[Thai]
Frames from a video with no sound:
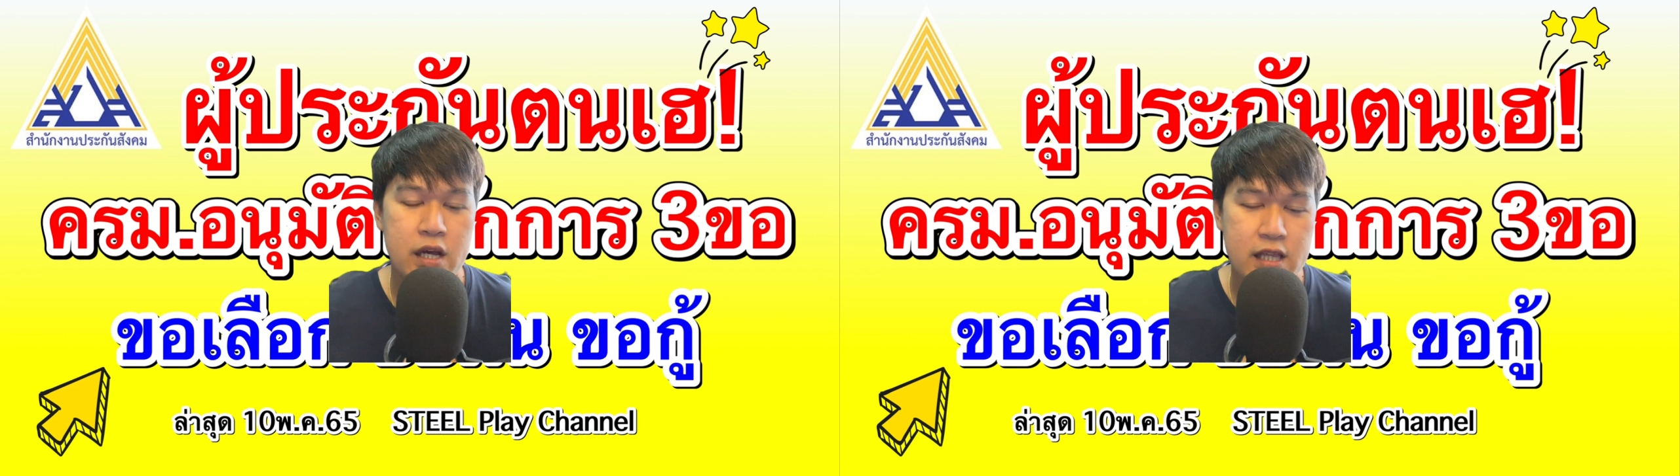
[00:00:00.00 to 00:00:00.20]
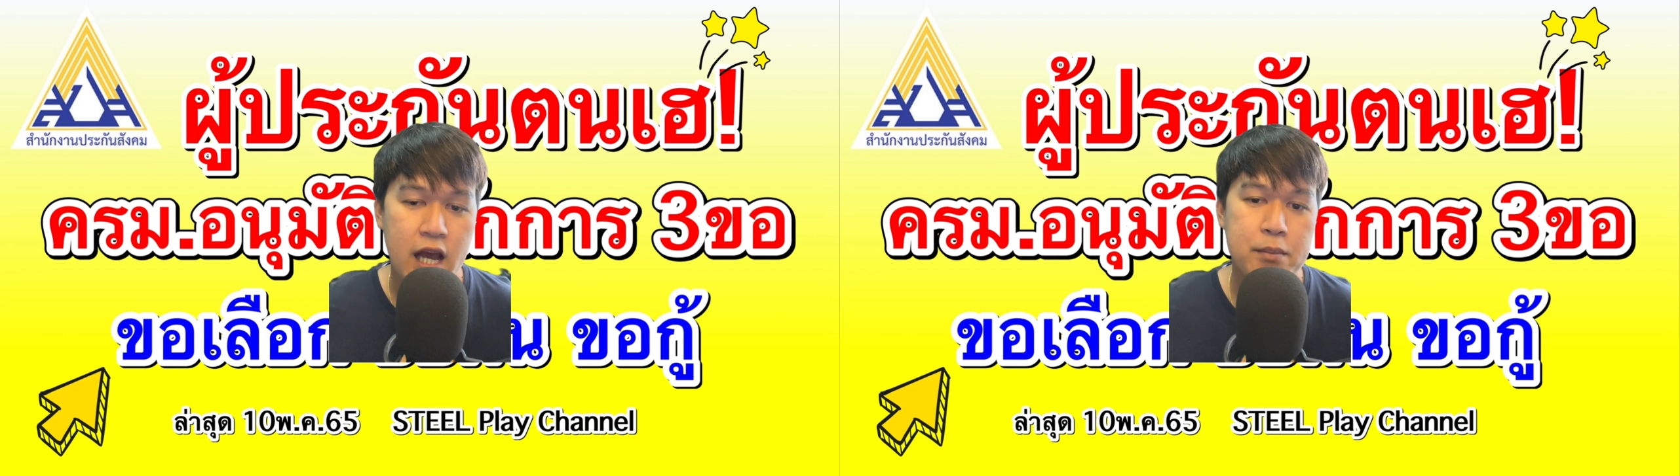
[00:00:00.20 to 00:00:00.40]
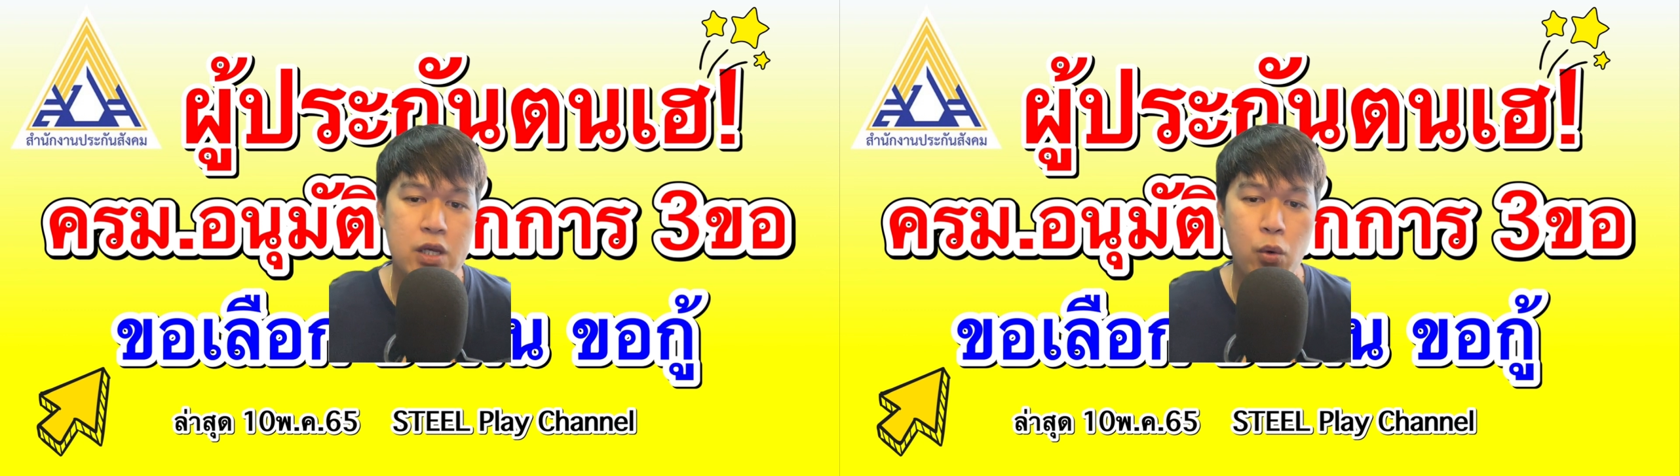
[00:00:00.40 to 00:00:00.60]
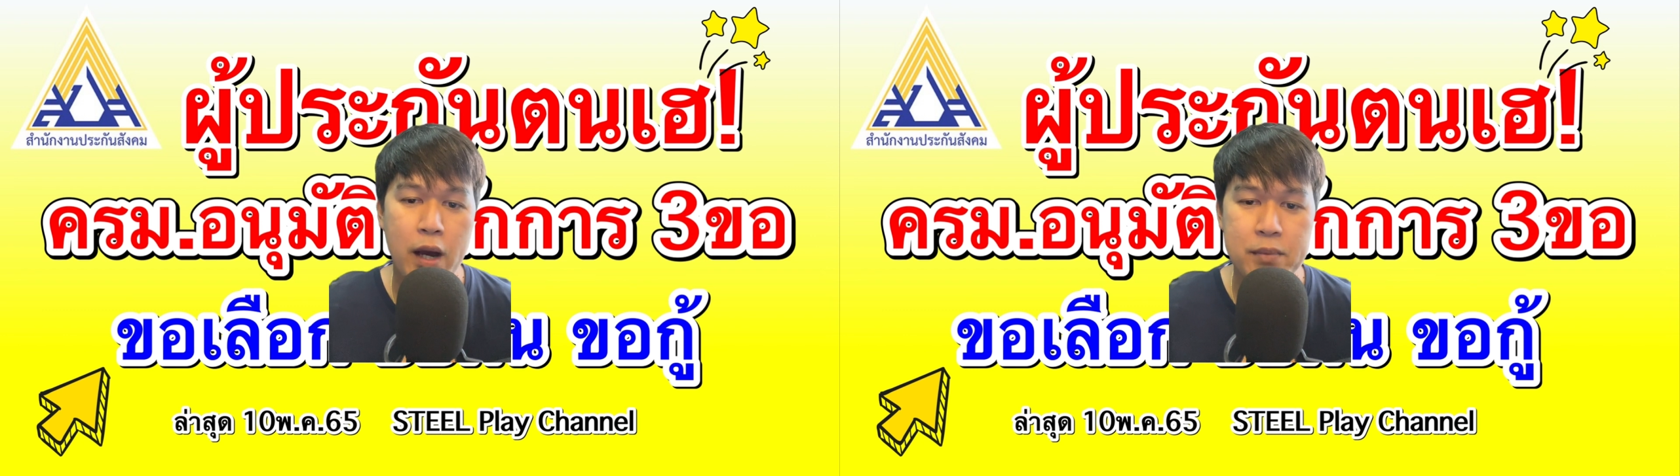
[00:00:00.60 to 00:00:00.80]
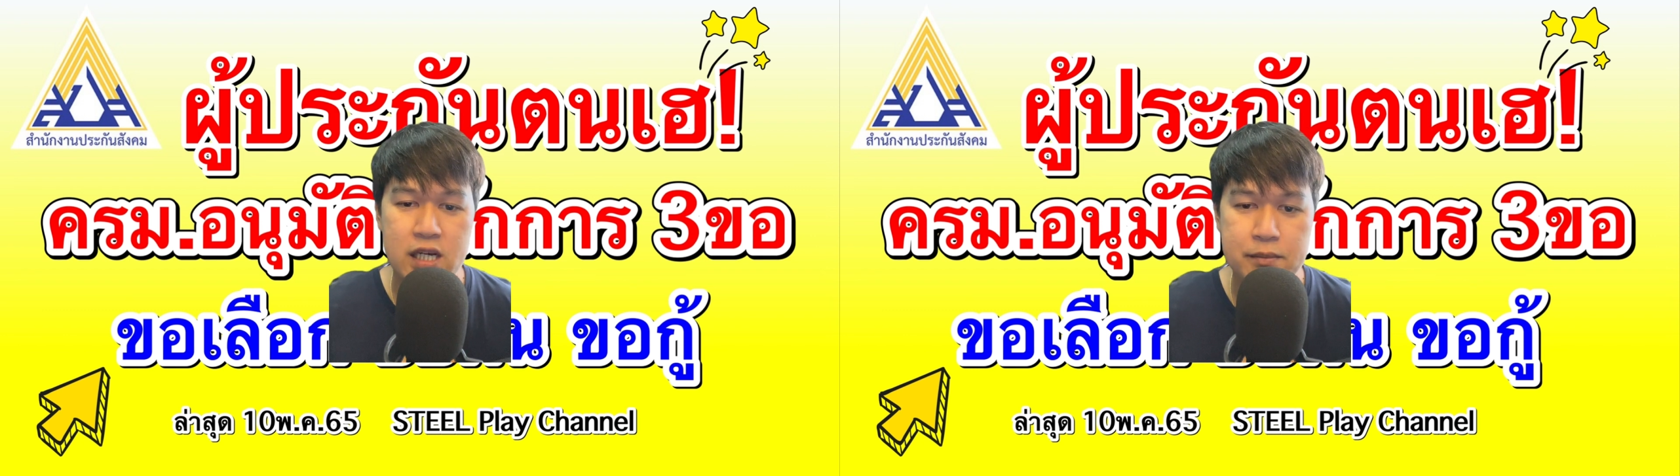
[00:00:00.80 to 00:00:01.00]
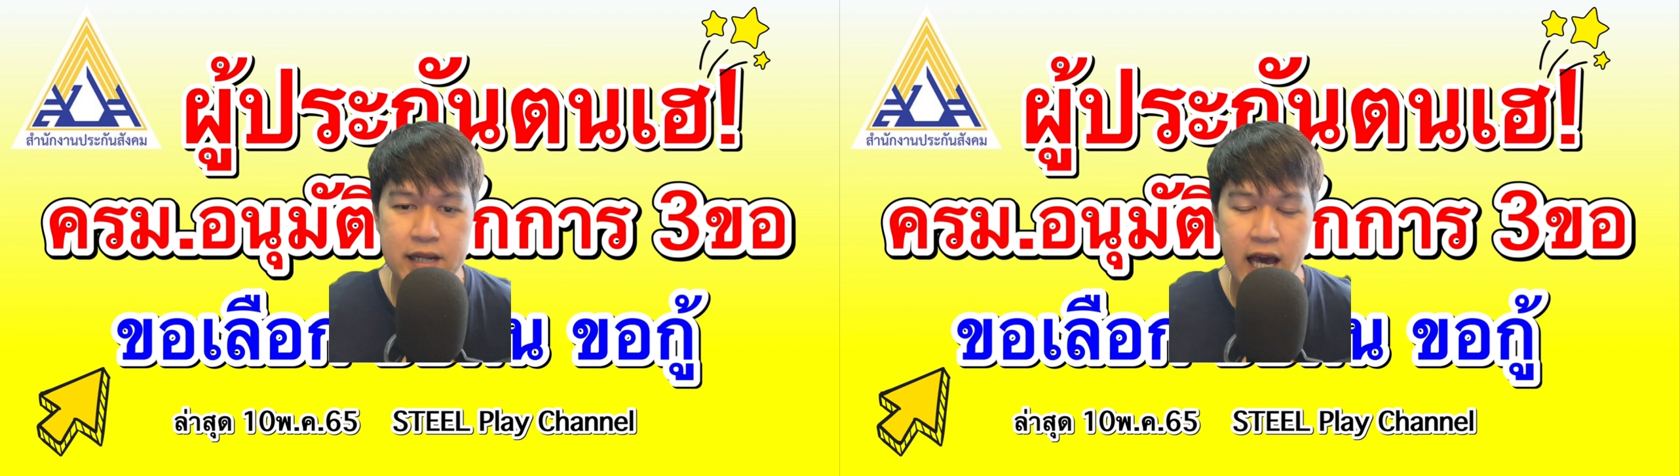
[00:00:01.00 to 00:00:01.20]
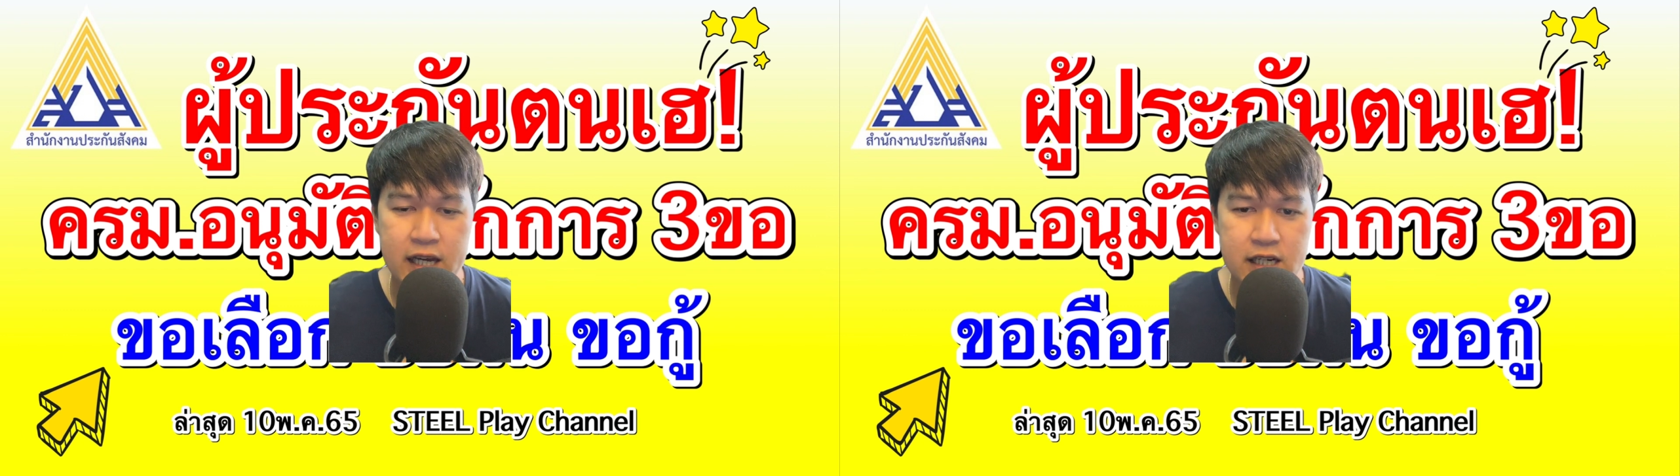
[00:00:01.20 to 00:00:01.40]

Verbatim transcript: ถ้ามีความคืบหน้า